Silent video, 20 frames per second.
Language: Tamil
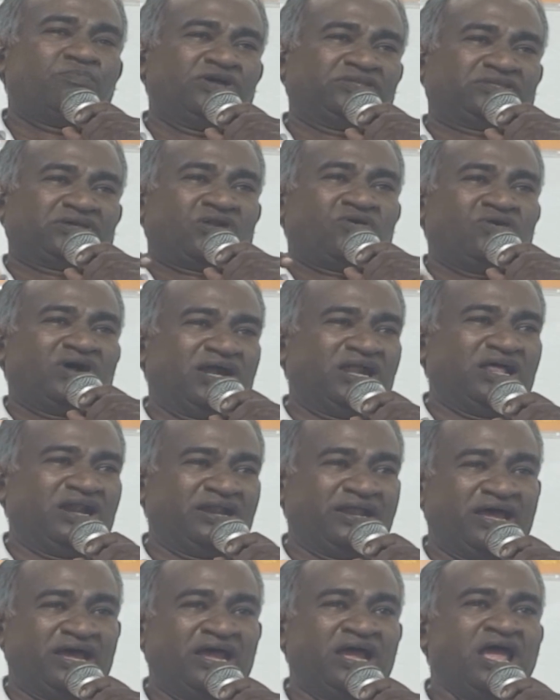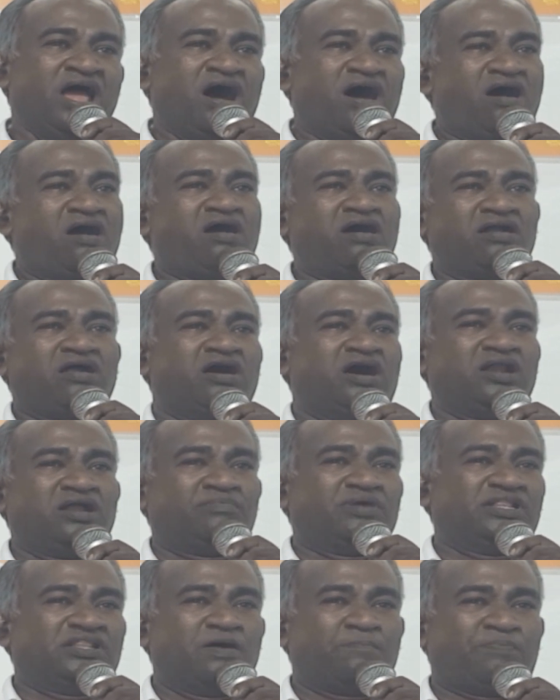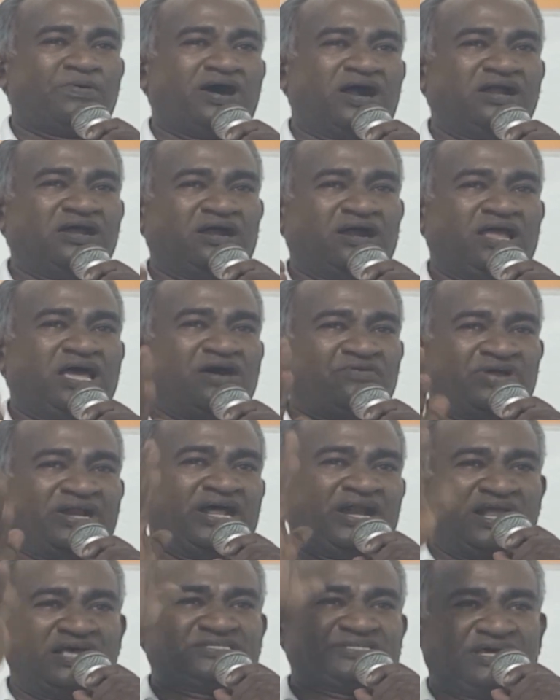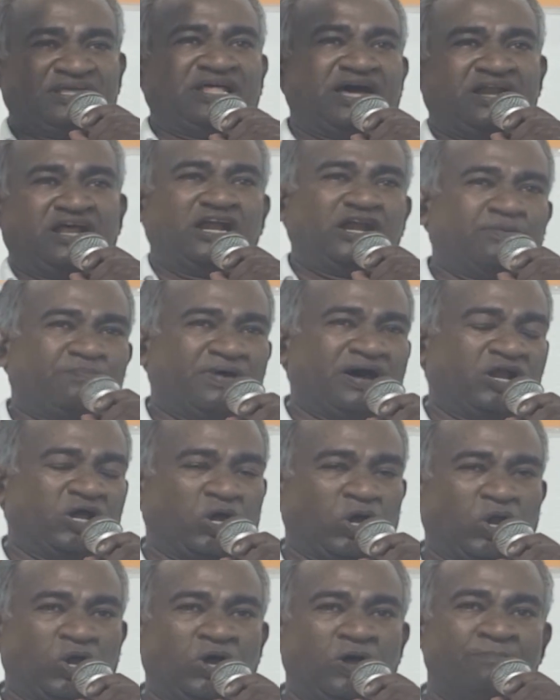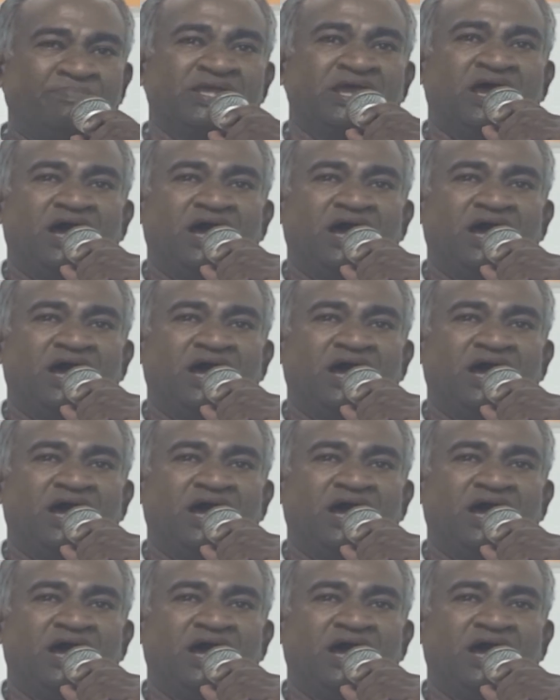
உபத்திரவங்கள் என்ன ஆனாலும் அந்த பாடுகளை அவன் என்ன செய்தான் என்று பார்க்கிறோம்